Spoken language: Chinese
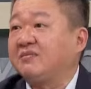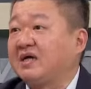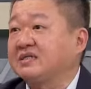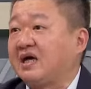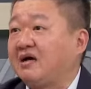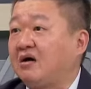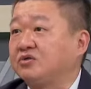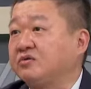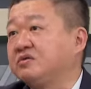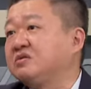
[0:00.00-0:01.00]
是白傻啊，
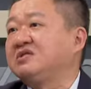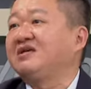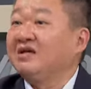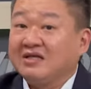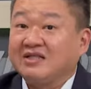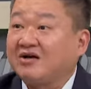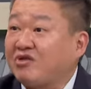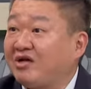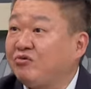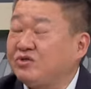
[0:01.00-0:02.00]
就那个
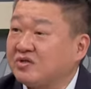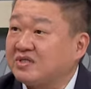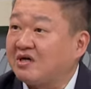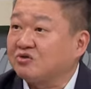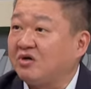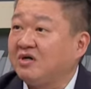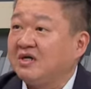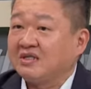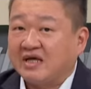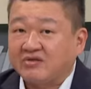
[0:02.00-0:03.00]
态度你就知道说
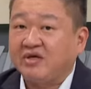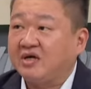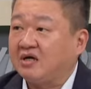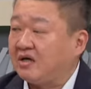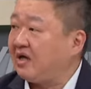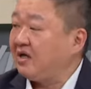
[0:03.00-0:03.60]
他第一个轻